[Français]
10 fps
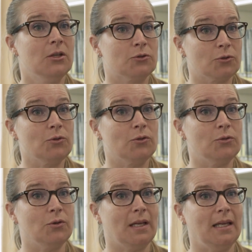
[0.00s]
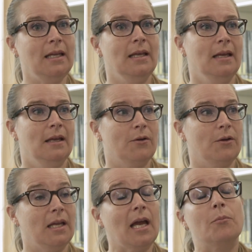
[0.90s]
structurée
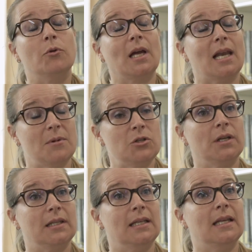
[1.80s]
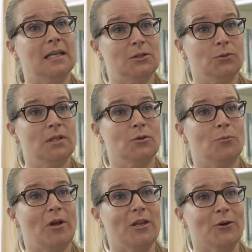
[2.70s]
euh, et répondre à la majorité des questions des
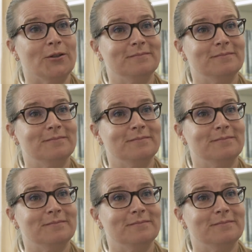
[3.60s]
employeurs.